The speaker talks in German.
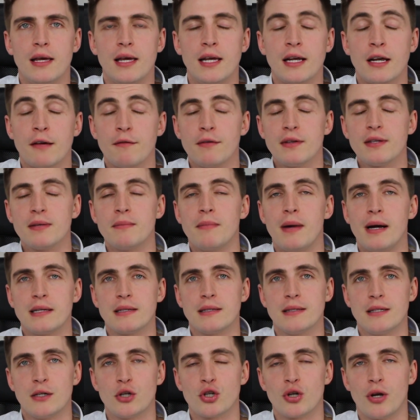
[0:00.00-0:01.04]
in gewissem
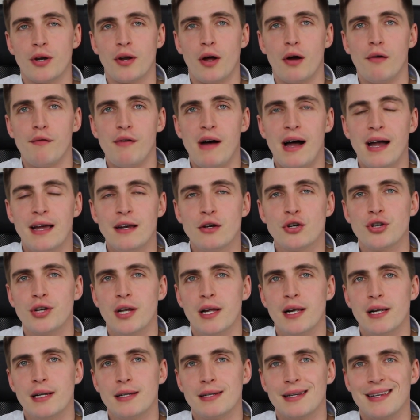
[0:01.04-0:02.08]
Maße sich schon darauf
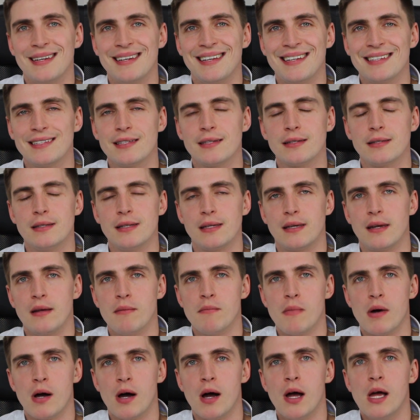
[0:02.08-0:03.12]
einstellt, dass es nicht
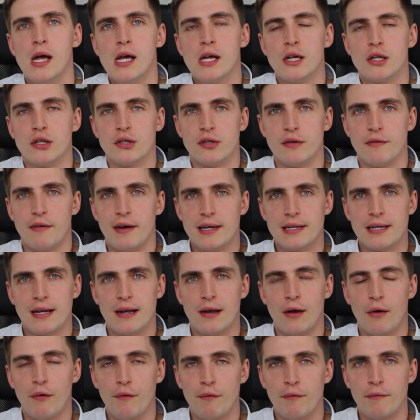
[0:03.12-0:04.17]
immer so
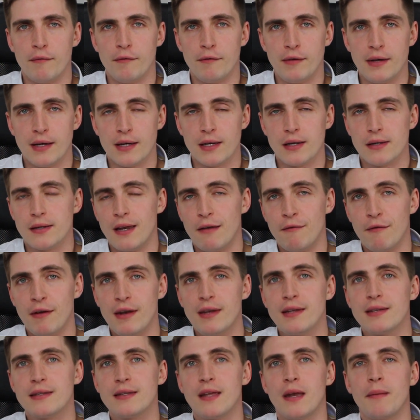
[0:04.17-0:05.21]
weiterlaufen wird. Denn
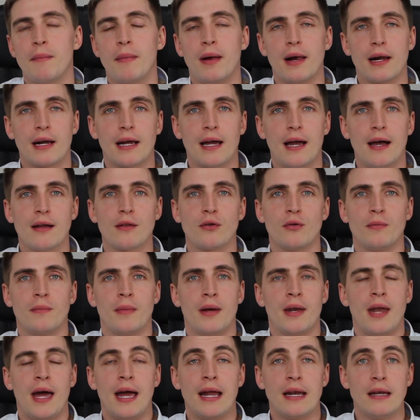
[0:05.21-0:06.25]
wenn es dann mal kracht und
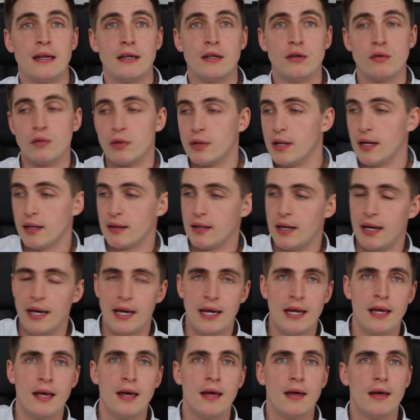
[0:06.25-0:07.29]
man eigentlich nur dachte,
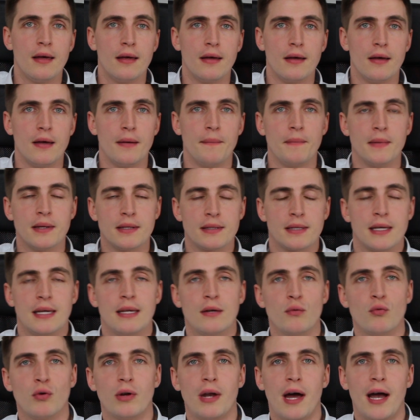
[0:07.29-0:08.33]
hey, ähm, es
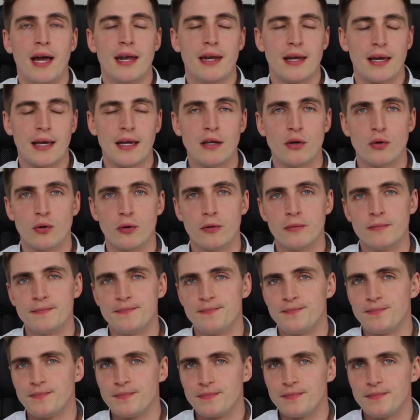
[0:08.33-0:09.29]
geht nur in eine Richtung,